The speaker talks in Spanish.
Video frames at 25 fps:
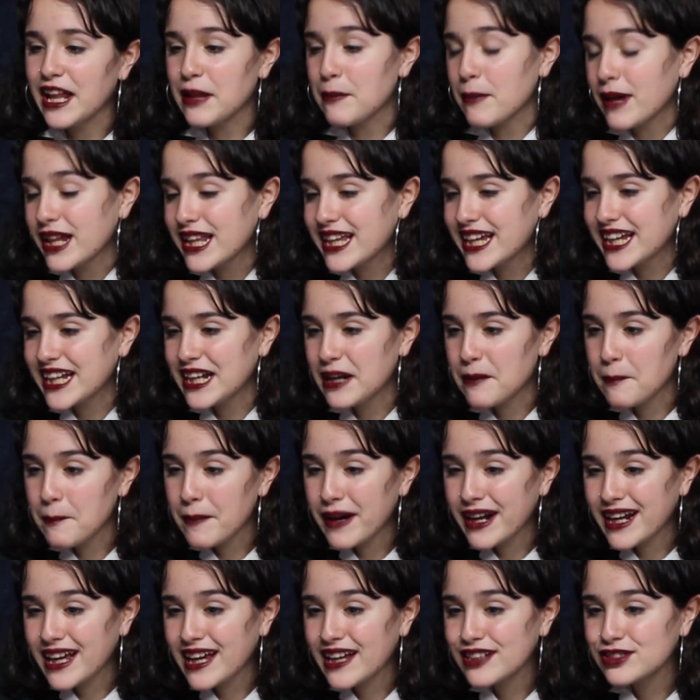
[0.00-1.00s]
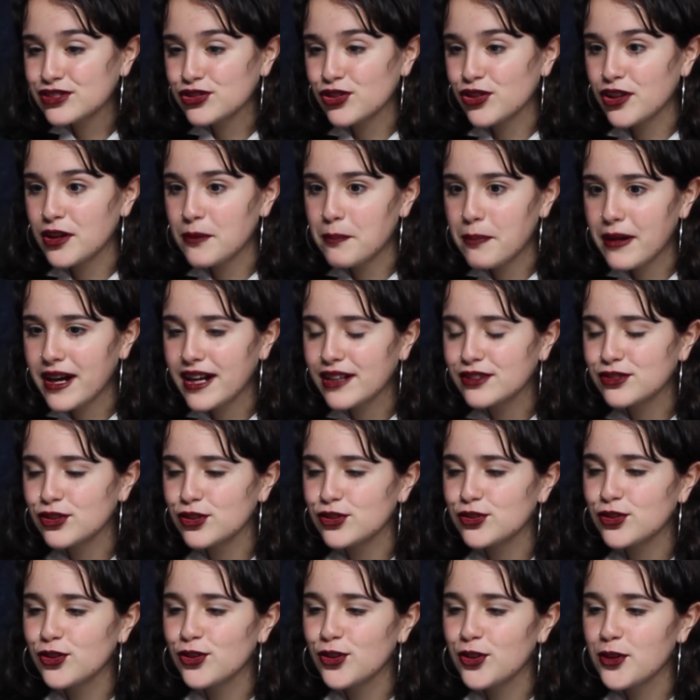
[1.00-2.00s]
Además de que el embarazo, el parto
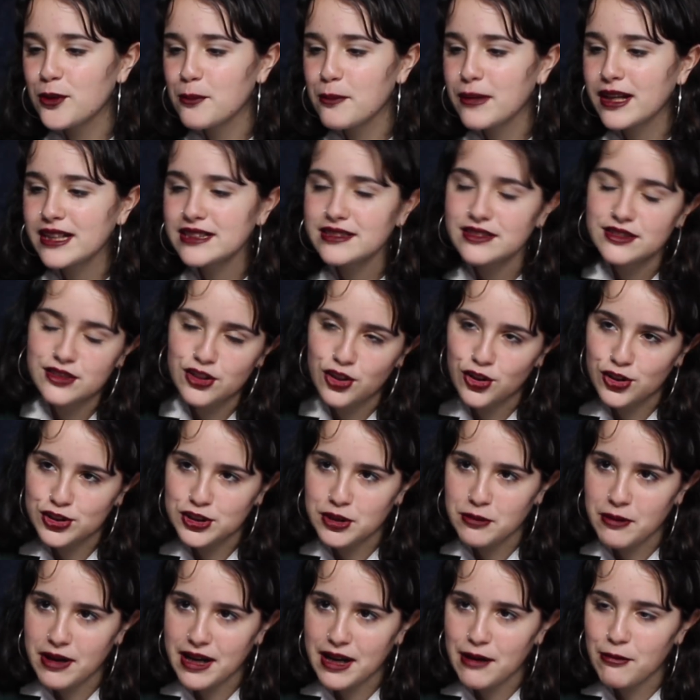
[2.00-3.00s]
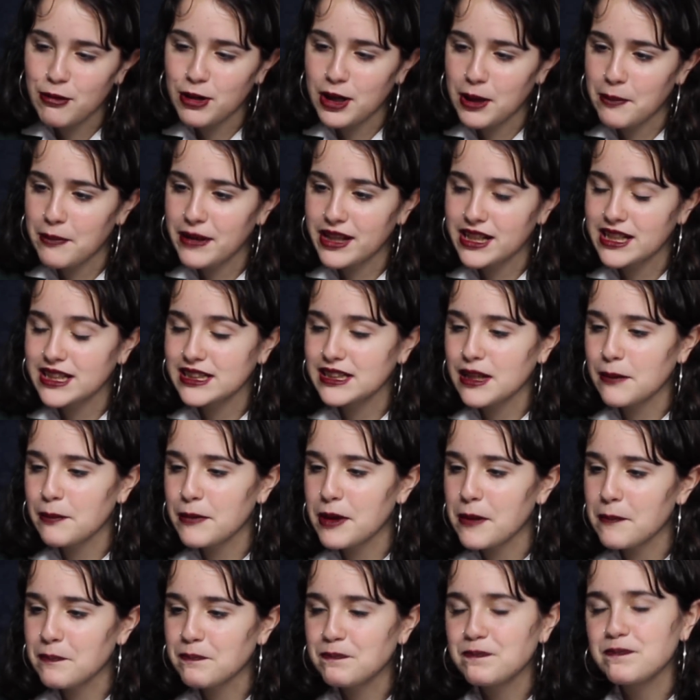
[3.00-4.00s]
y todo lo demás lo lleva a cabo la madre
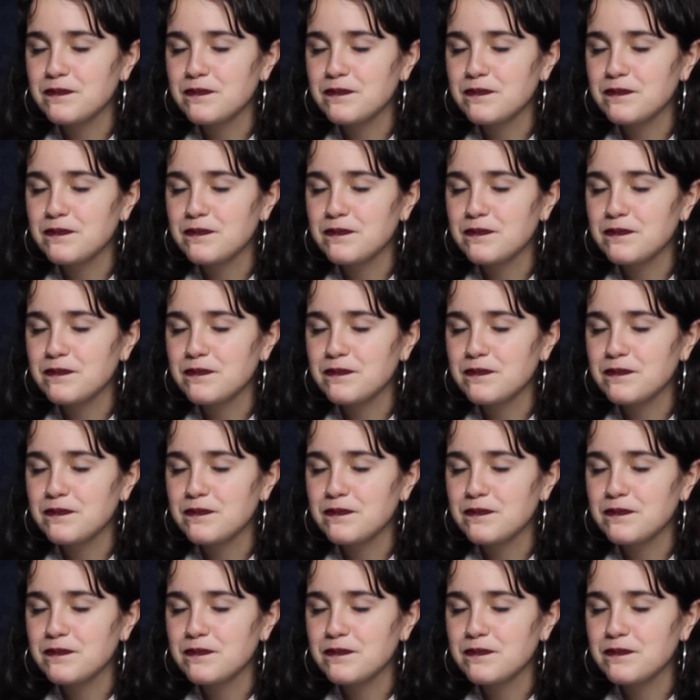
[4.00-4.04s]
también.